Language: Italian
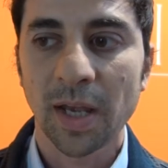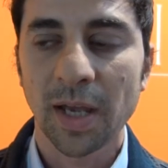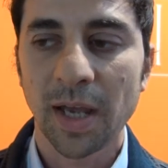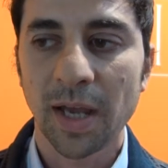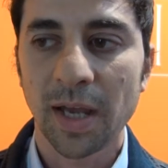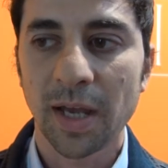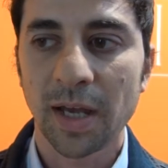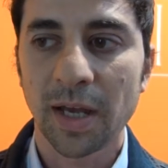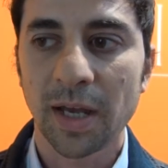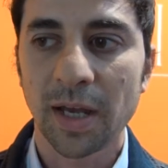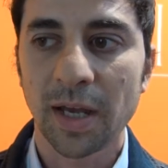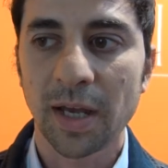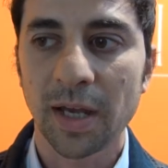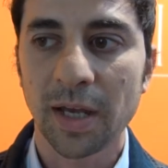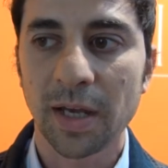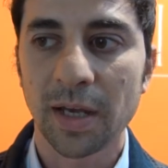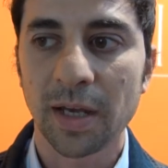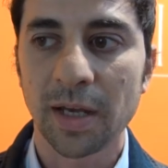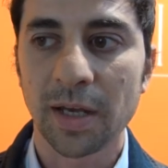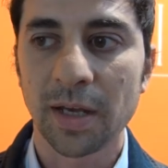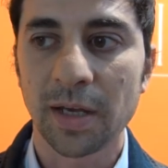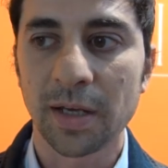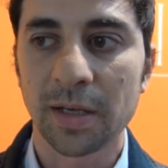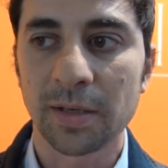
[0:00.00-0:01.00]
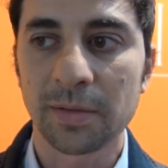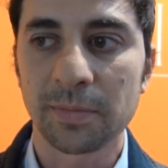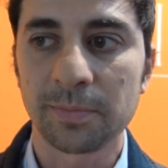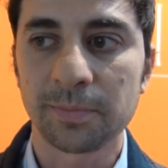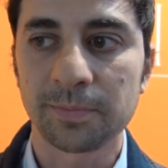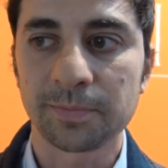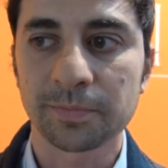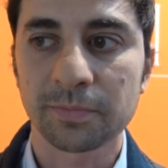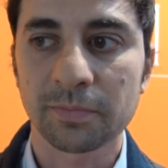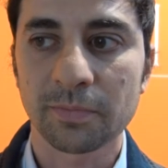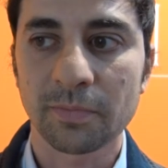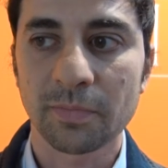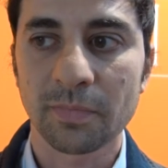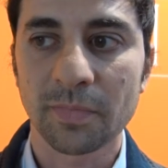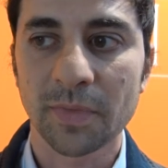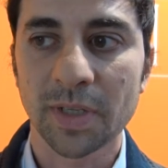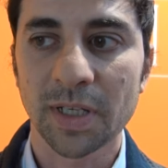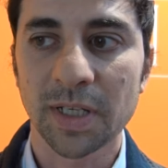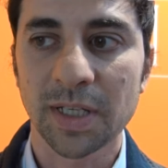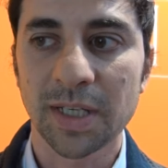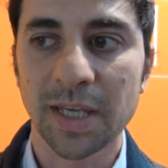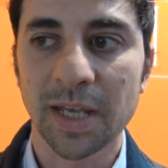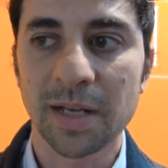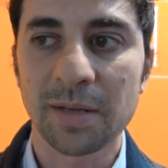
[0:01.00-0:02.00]
eh,
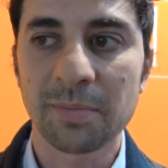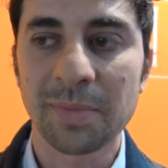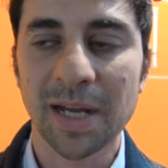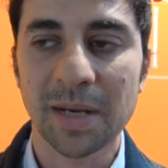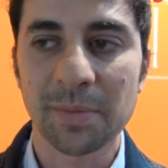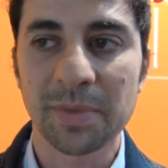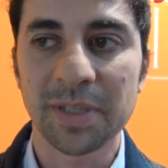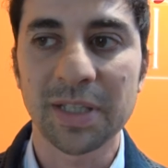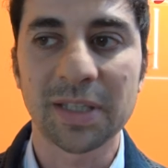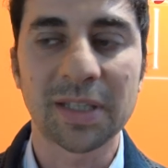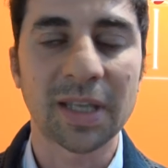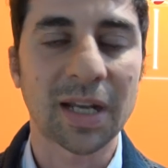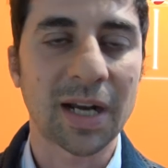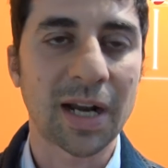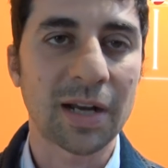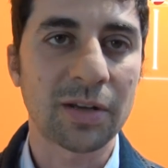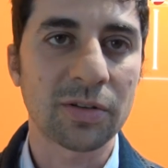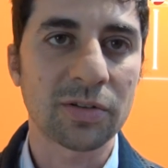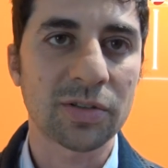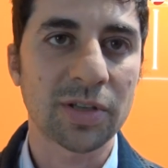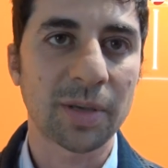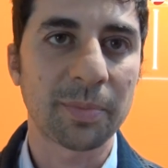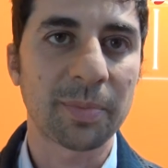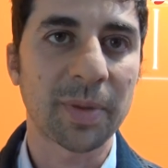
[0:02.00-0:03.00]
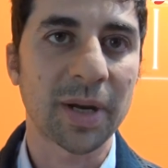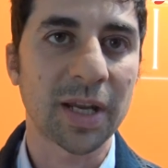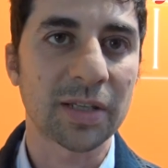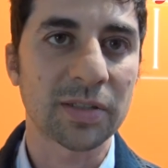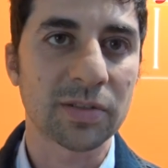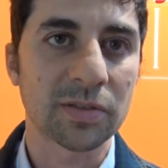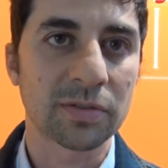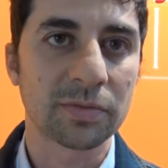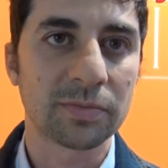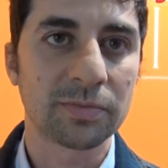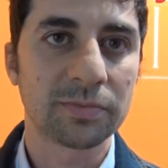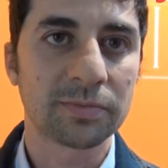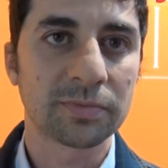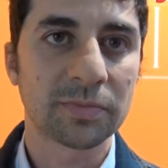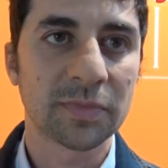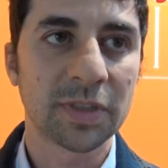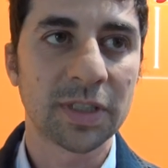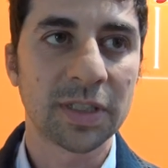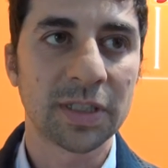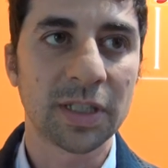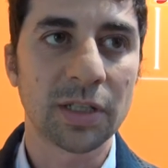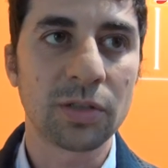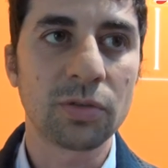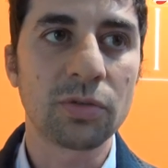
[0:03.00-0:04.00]
che il mare Mediterraneo si è preso
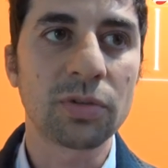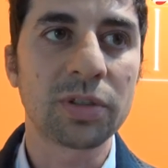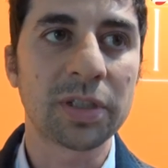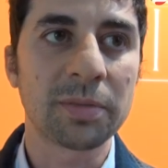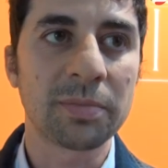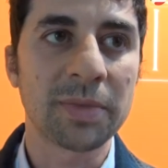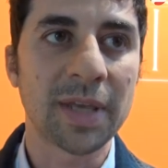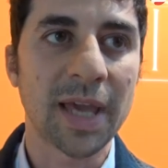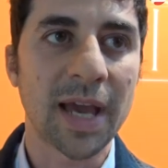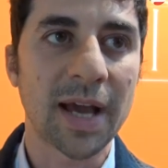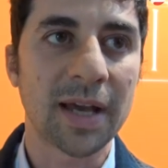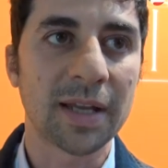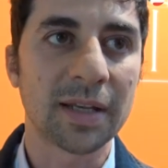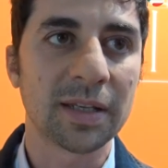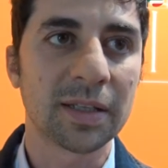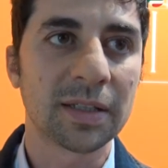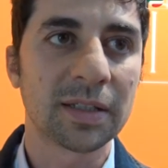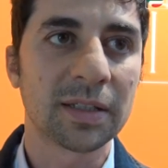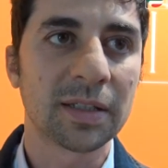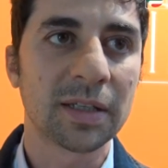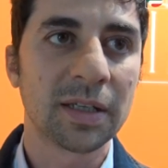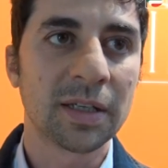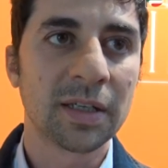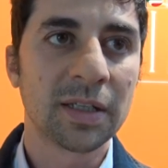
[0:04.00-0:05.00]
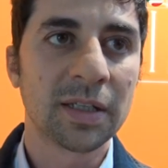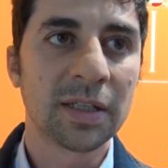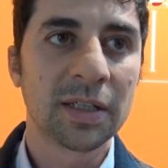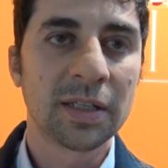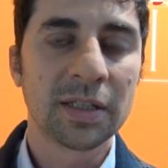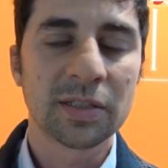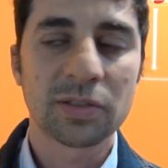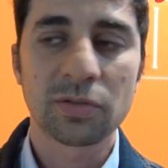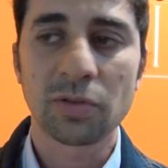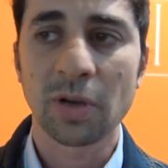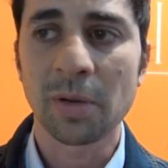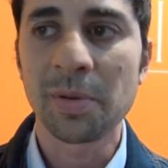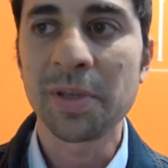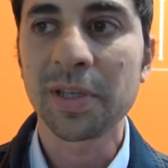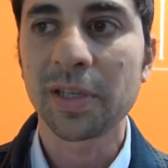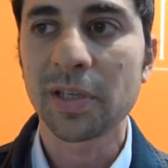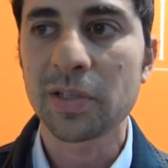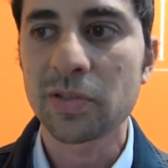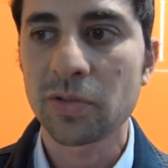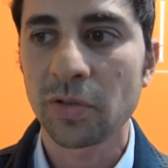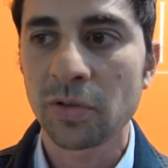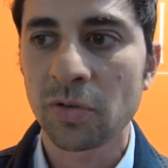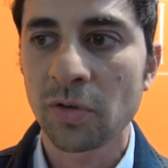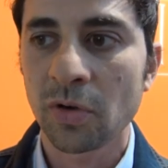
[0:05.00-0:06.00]
negli ultimi anni
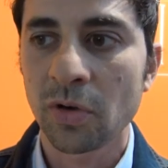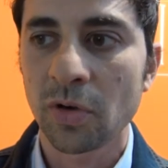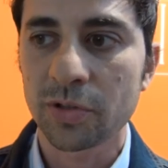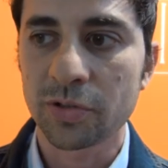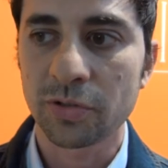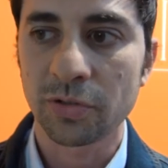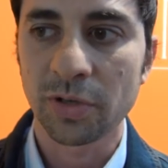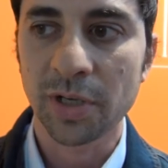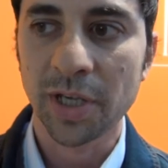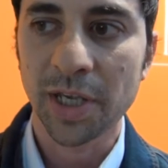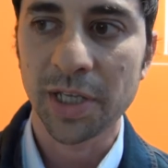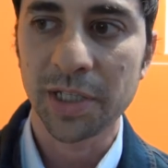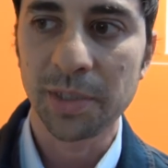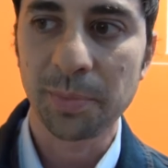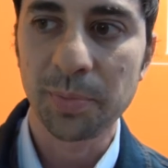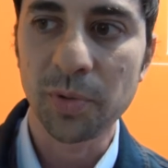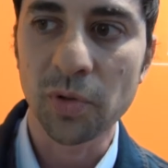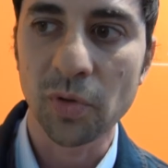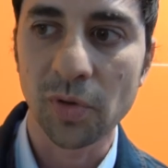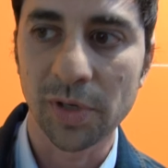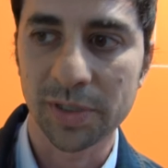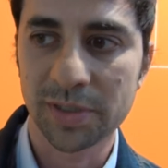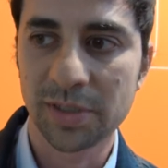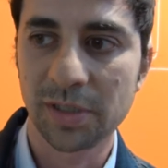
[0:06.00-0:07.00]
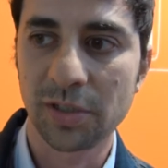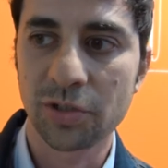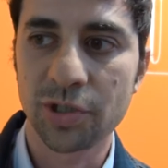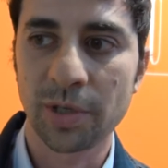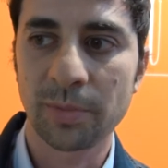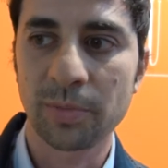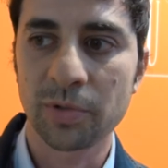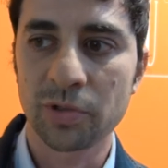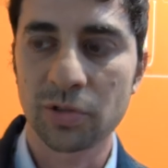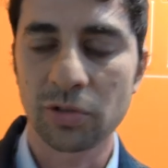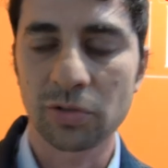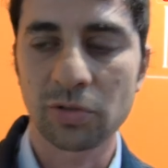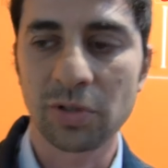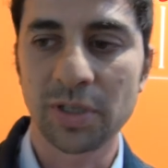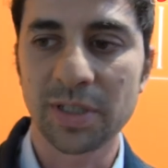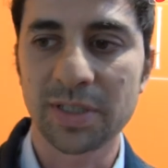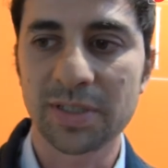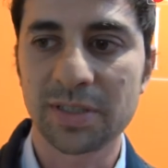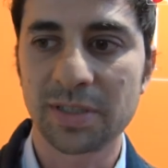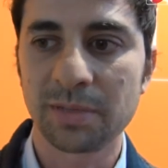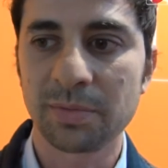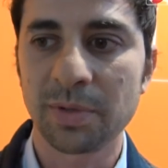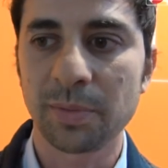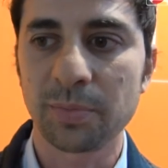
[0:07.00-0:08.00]
sicuramente sono, sono anche di più, queste diciamo, sono le
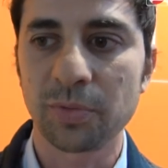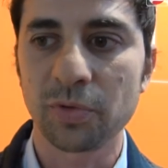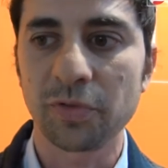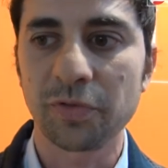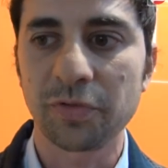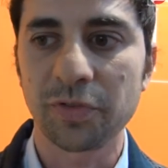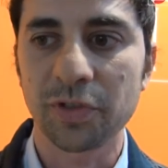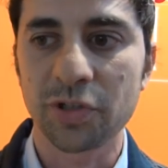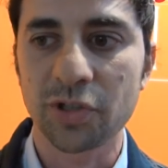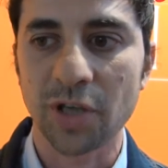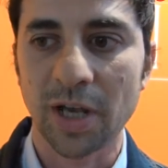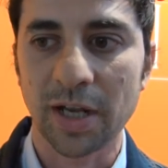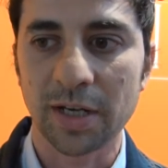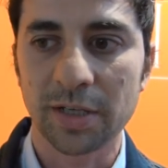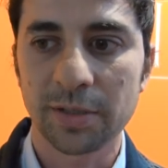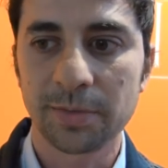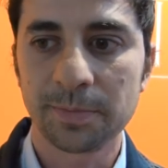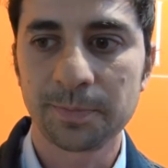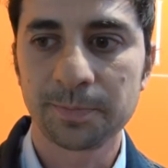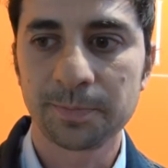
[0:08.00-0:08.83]
stime più ufficiali.